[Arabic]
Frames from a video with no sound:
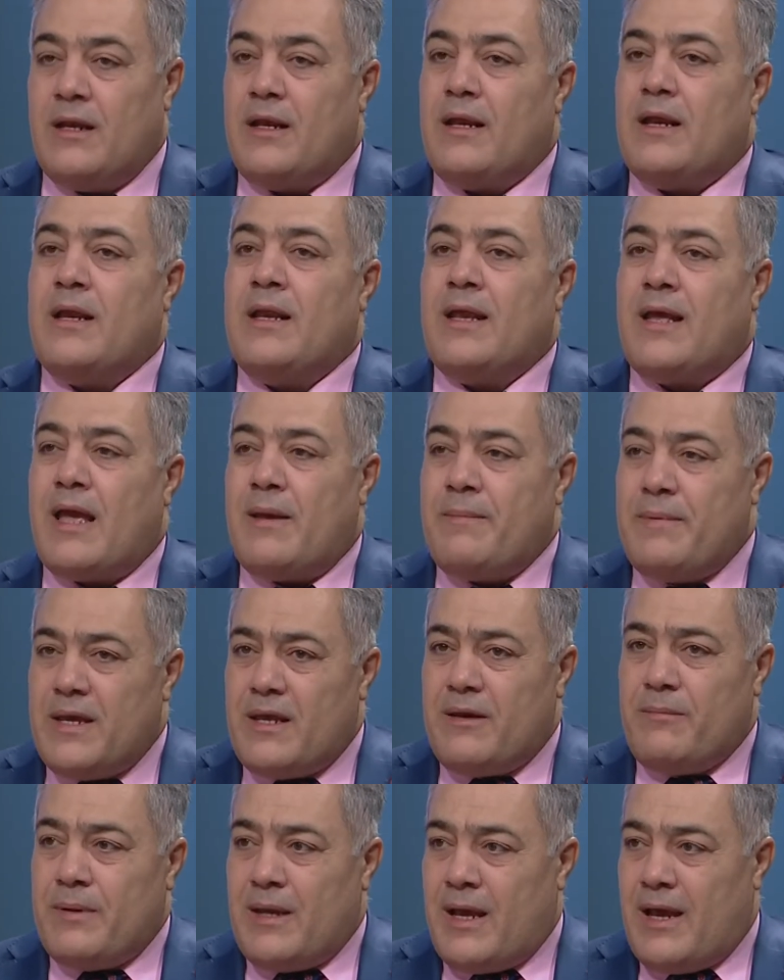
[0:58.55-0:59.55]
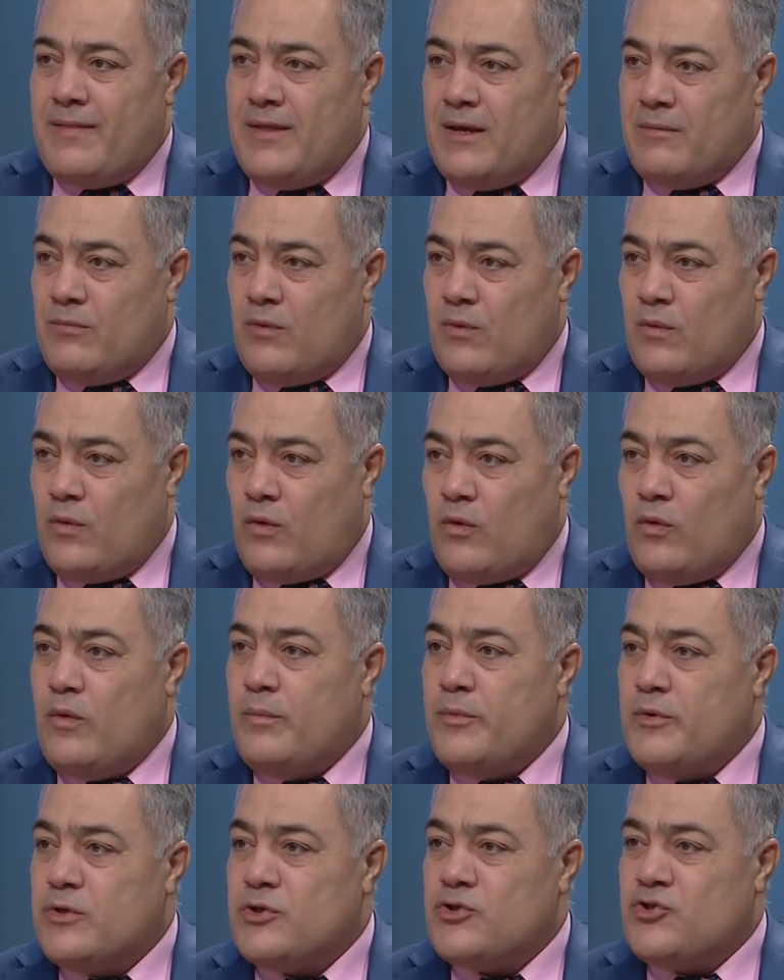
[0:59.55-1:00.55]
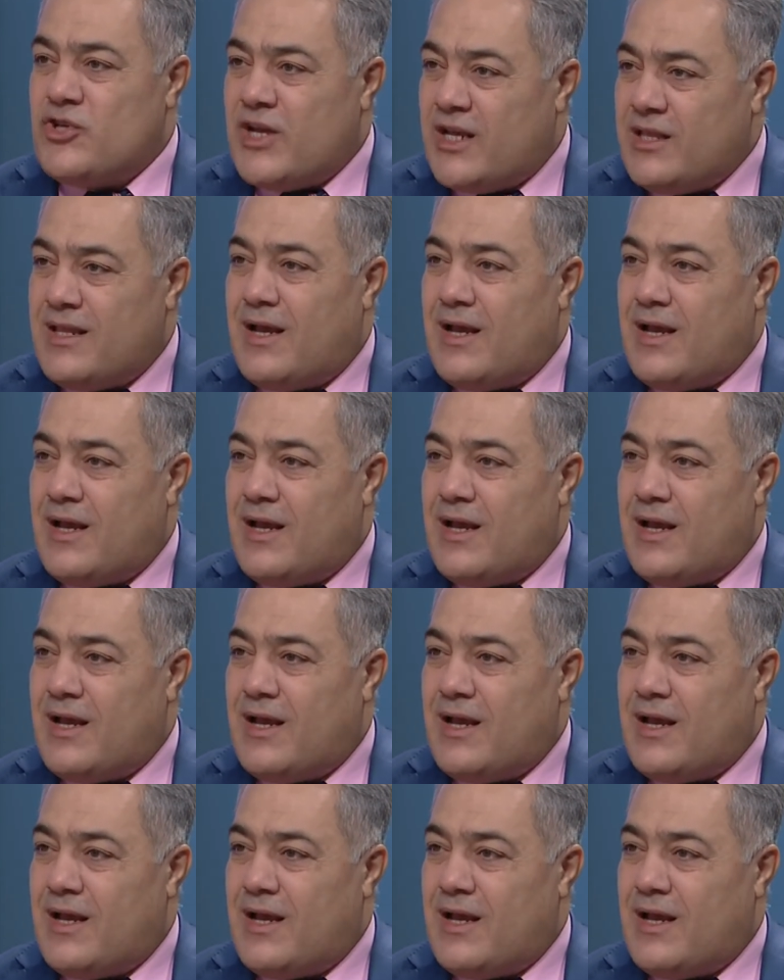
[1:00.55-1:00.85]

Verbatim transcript: الخبير بهذا الموضوع هو من الجد او